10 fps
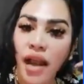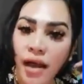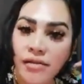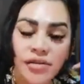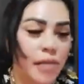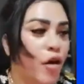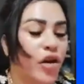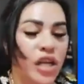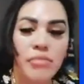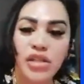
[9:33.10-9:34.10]
bilang
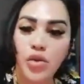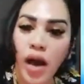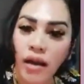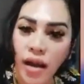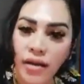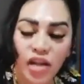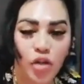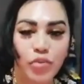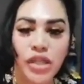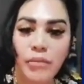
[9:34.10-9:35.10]
sama orang yang berjualan
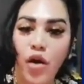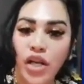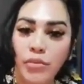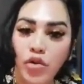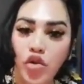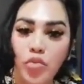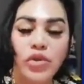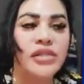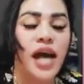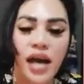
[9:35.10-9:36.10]
ataupun sama orang yang
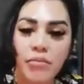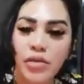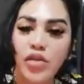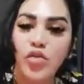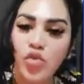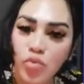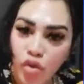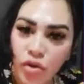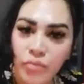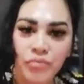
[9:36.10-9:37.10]
berkerumun, jangan
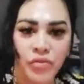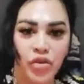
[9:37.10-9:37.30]
berkerumun.